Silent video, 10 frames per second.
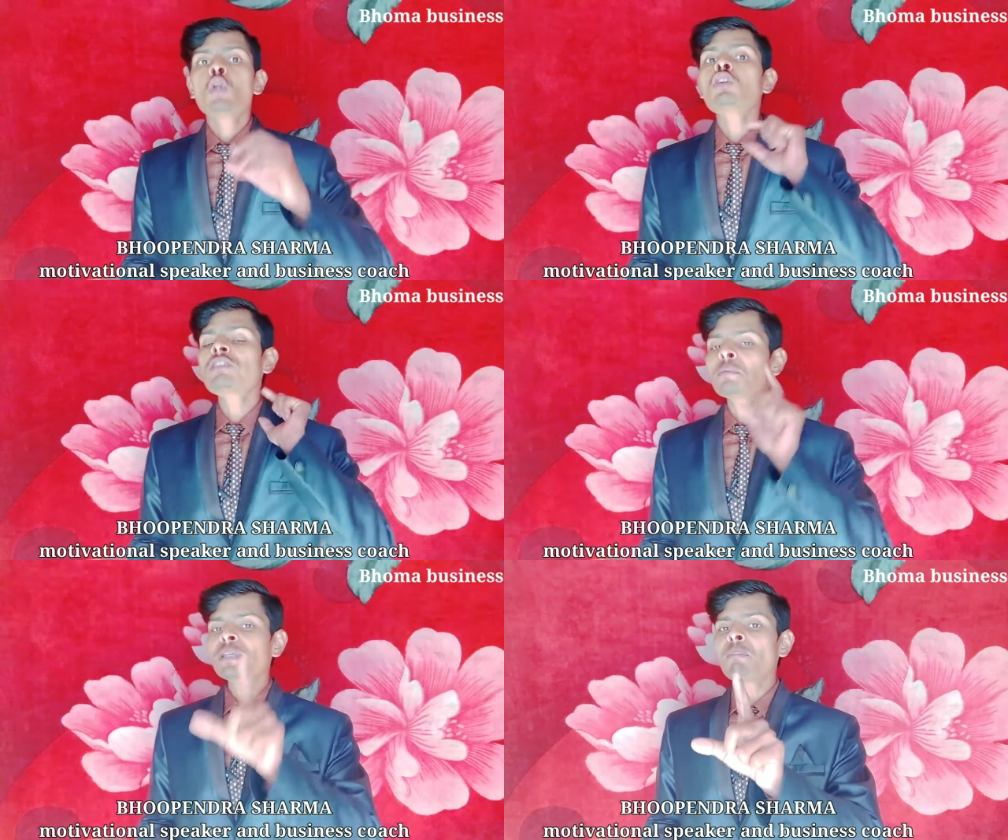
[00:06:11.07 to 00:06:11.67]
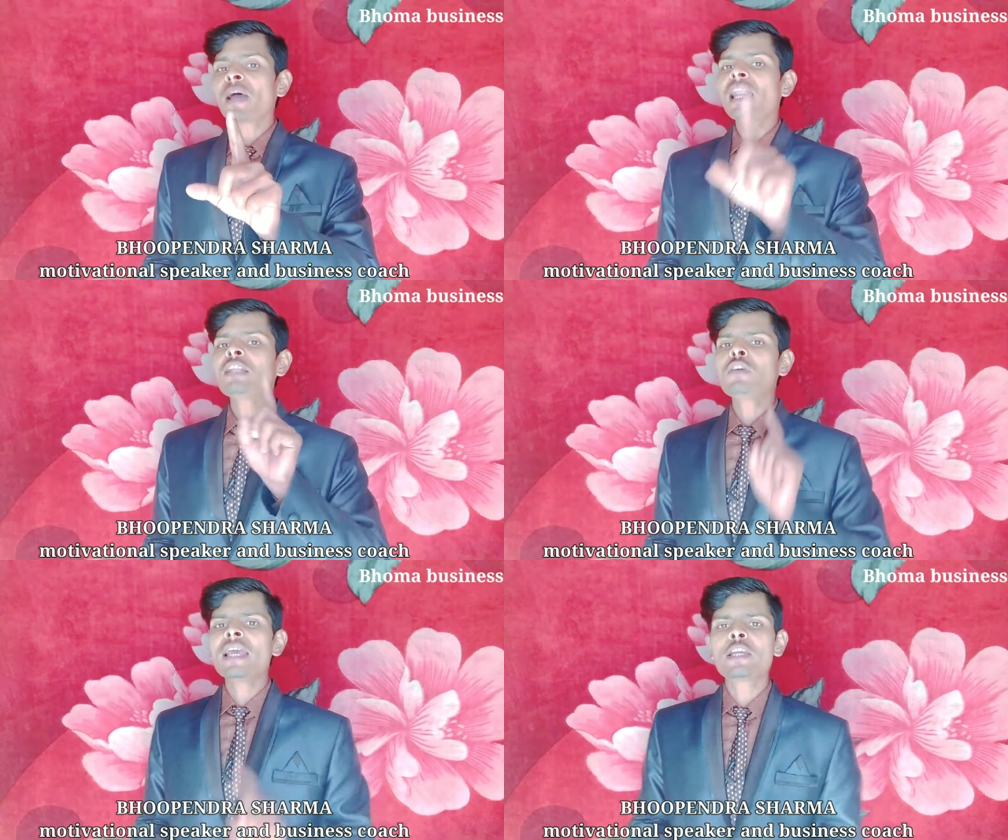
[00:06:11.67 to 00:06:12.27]
तो सबसे पहला
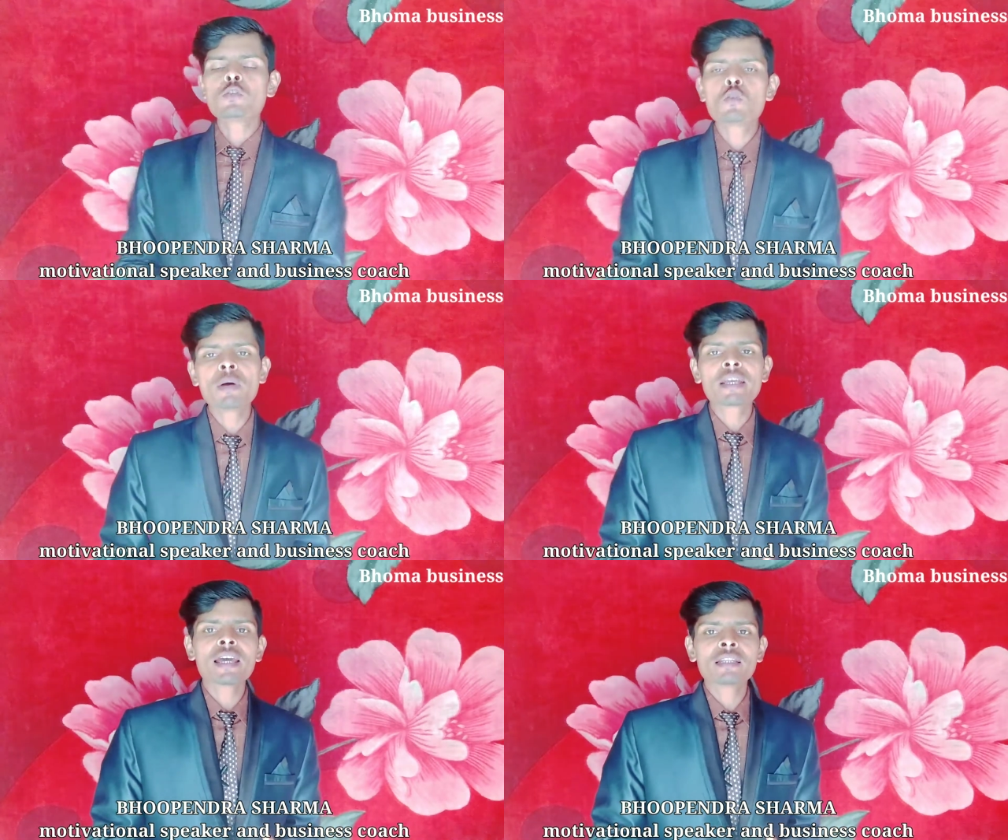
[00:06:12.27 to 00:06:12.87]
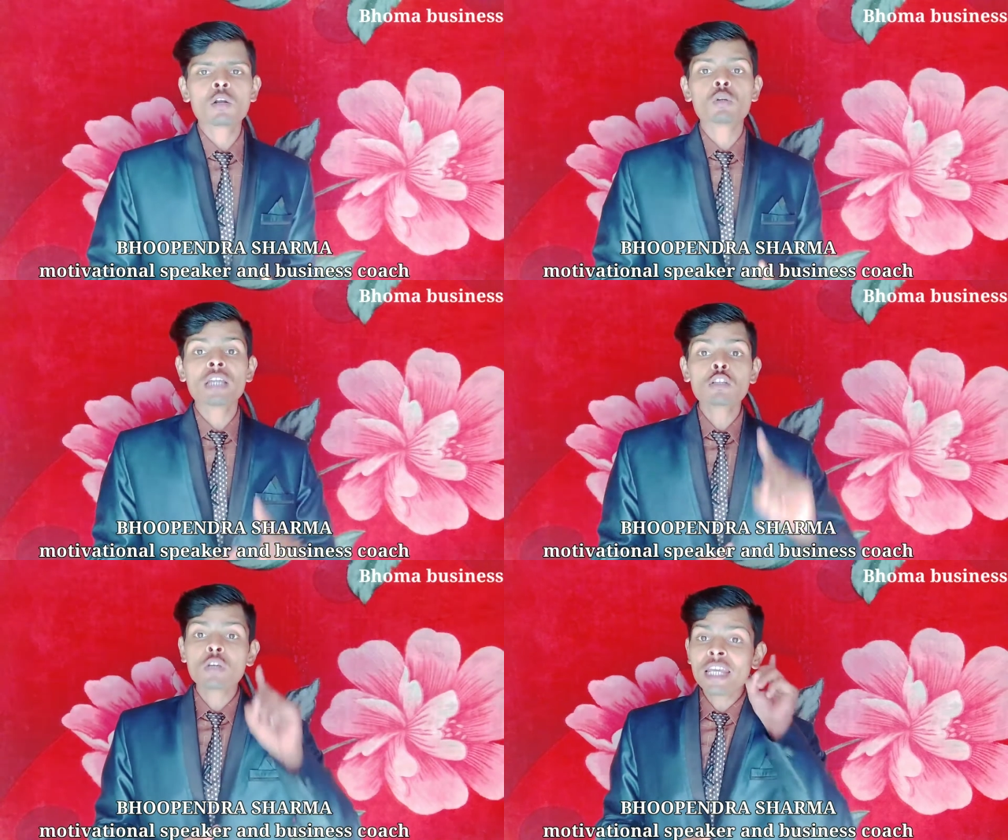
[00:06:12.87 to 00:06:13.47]
जो एक यूट्यूबर के अंदर
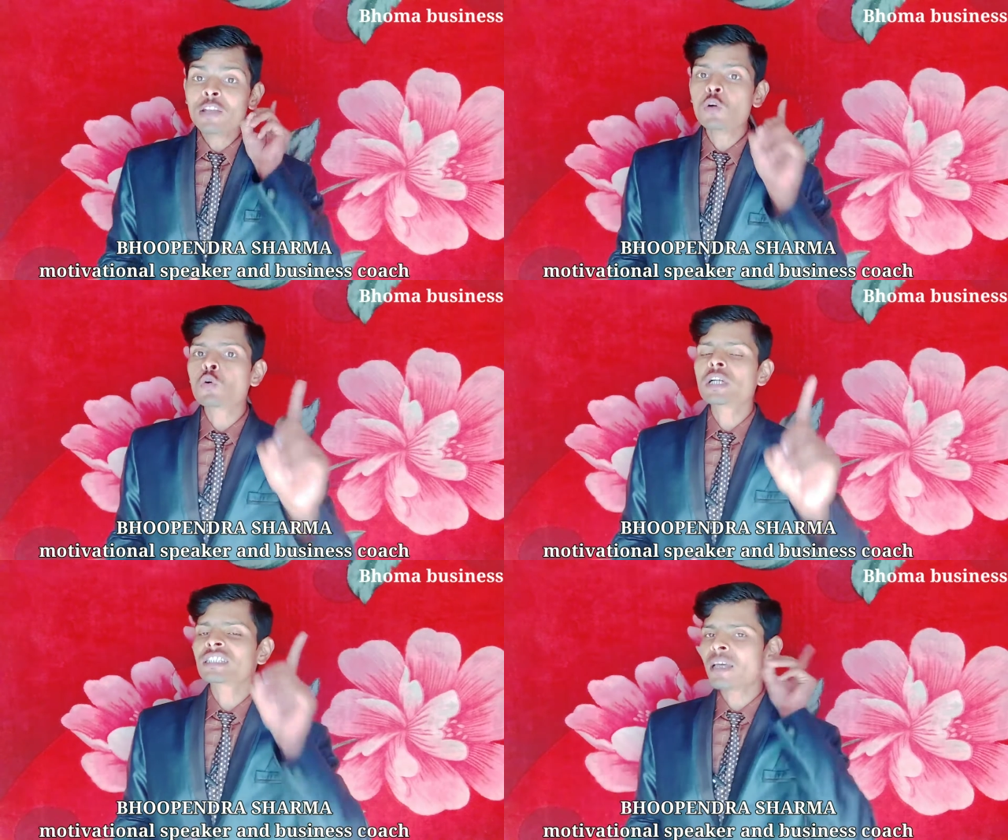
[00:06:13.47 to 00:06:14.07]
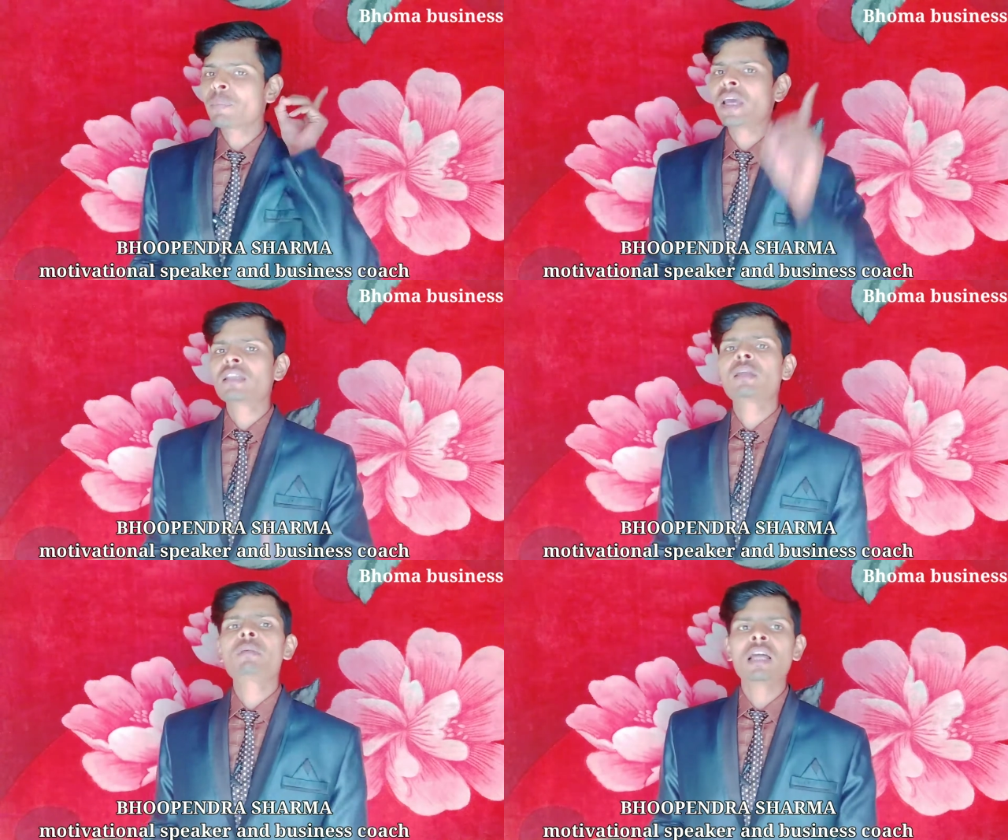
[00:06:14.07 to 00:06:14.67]
होता है जो इन लोगों के सबके
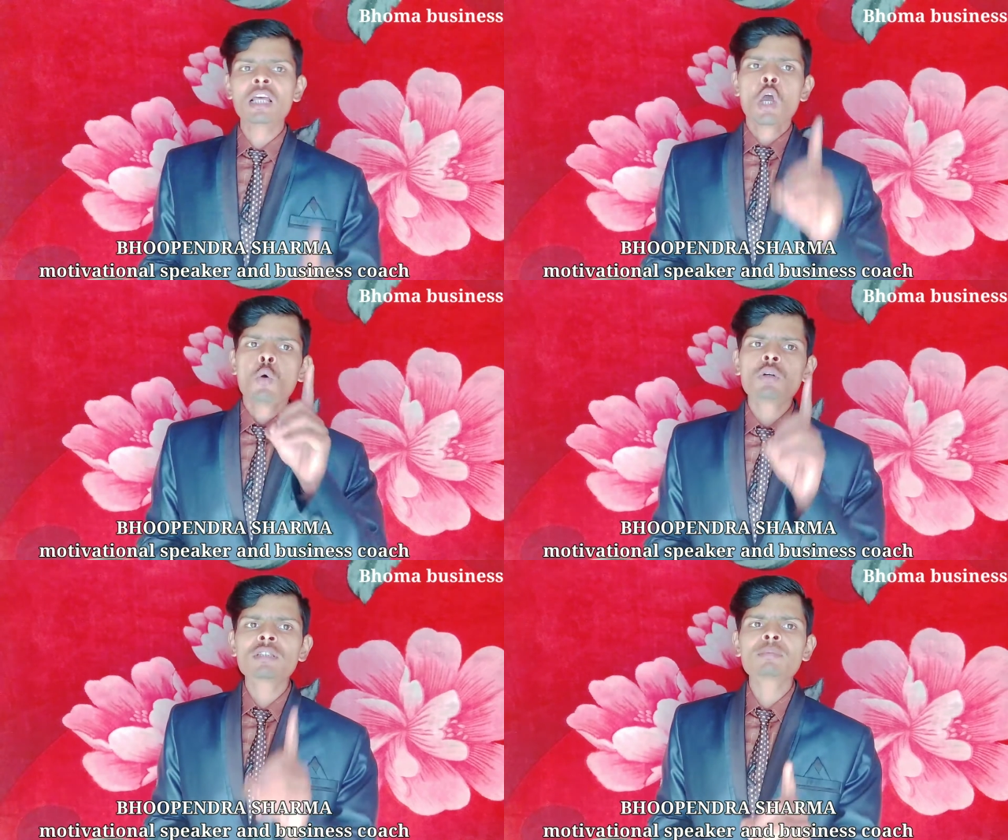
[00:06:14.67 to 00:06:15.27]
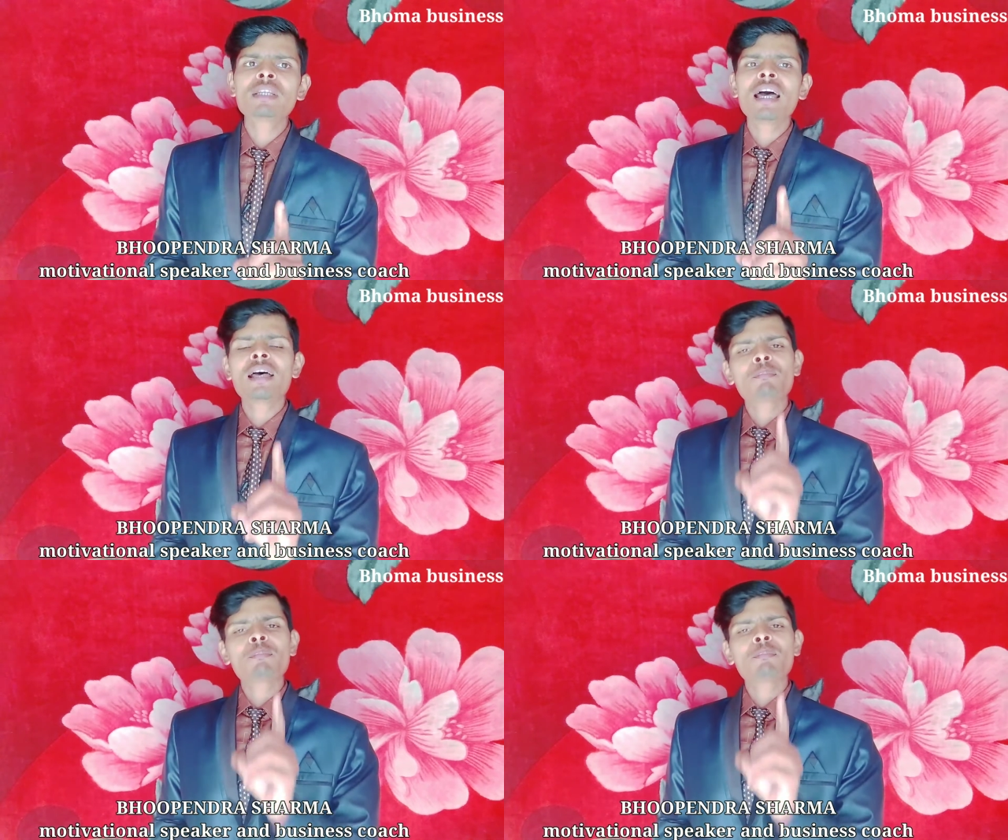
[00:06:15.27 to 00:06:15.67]
अंदर मिला वो सबसे